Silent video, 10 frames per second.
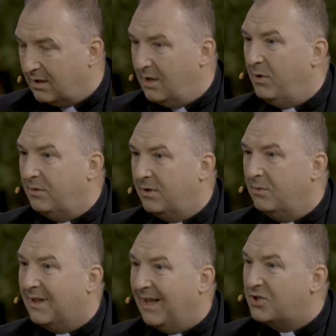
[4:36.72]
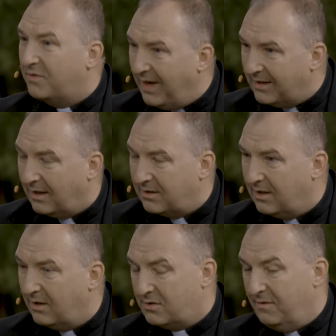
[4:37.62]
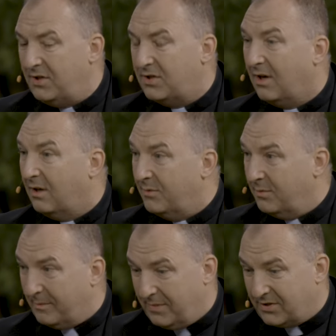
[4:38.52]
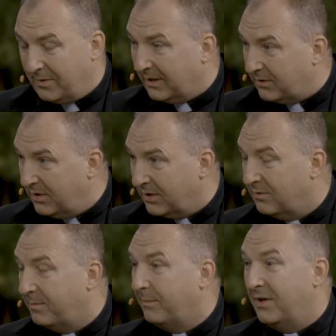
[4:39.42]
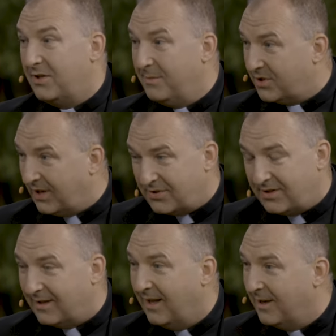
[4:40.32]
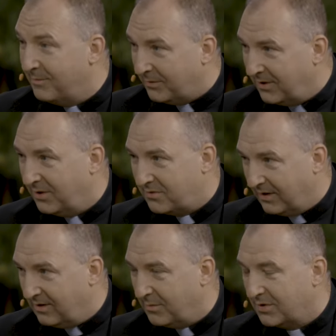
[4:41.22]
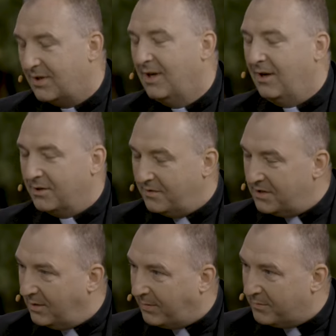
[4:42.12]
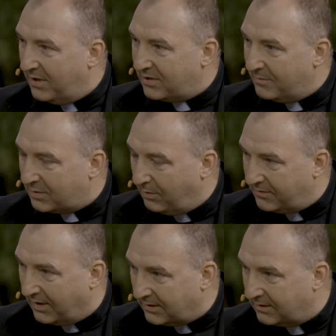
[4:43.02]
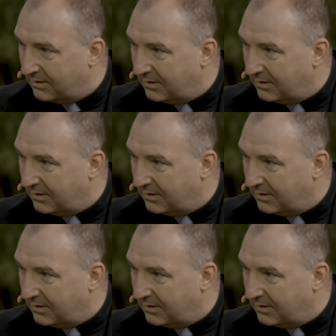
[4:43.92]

kim on był dla świata. Nie, mhm. oczywiście on był papieżem katolików, papieżem chrześcijan, miał tego świadomość. Oczywiście papieżem Słowian,